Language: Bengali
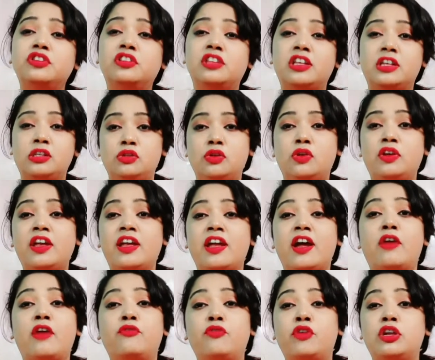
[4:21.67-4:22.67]
দিন ধরে
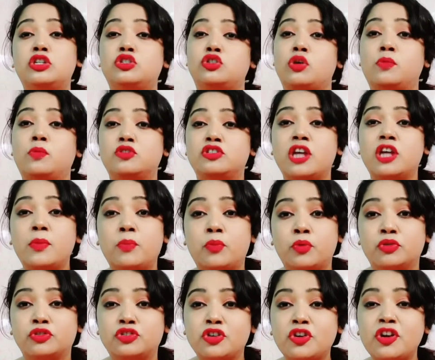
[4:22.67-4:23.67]
হেয়ার ফলের সমস্যায়
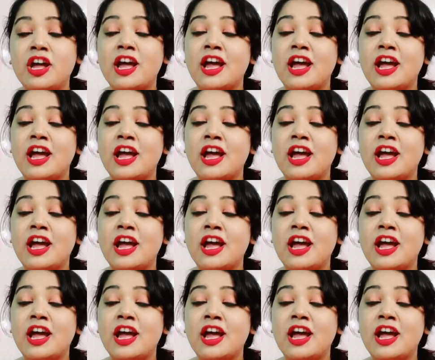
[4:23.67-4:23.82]
ভুগছো